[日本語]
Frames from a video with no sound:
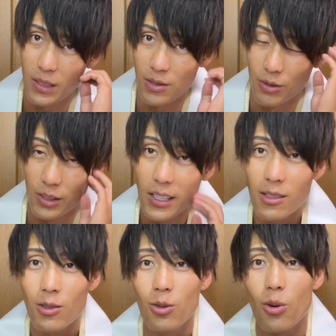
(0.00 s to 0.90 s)
その
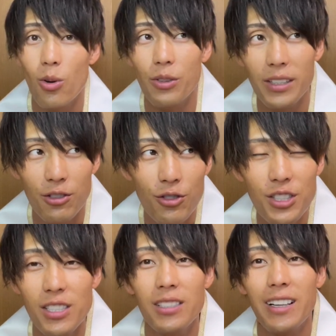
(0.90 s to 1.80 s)
結構理不
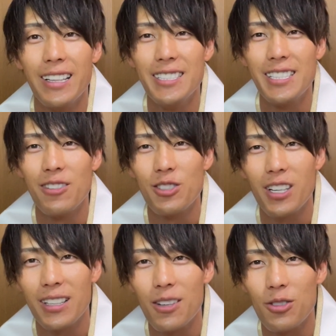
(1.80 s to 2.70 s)
尽な捻挫の
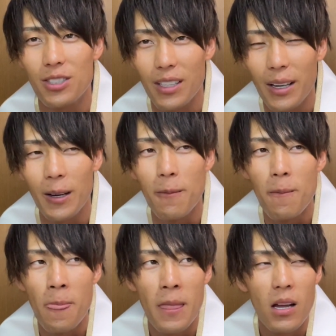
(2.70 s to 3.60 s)
仕方をして
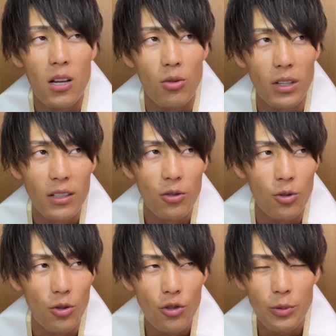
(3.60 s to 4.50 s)
この間の
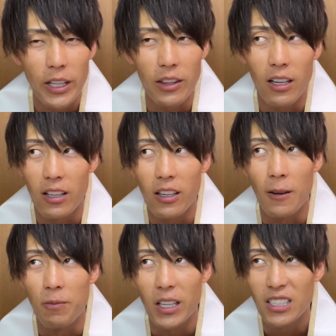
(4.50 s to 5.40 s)
土曜日だったか
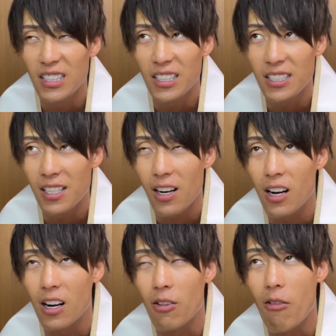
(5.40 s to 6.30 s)
な何々
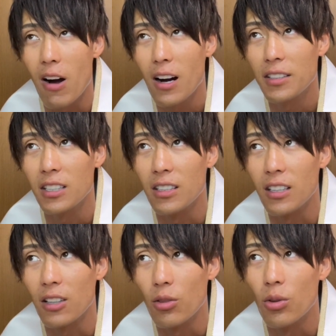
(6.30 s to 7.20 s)
坂かは分かんないん
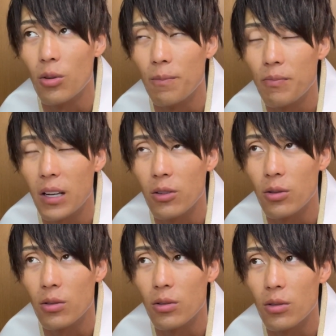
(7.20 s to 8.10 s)
だけどあ
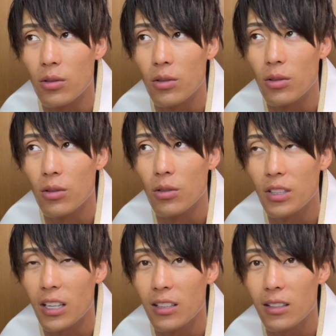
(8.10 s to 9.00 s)
の
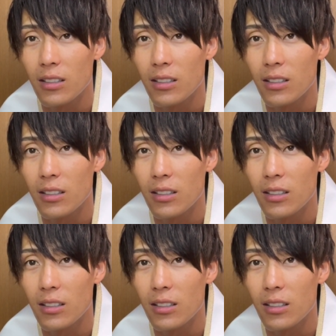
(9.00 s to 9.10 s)
なんか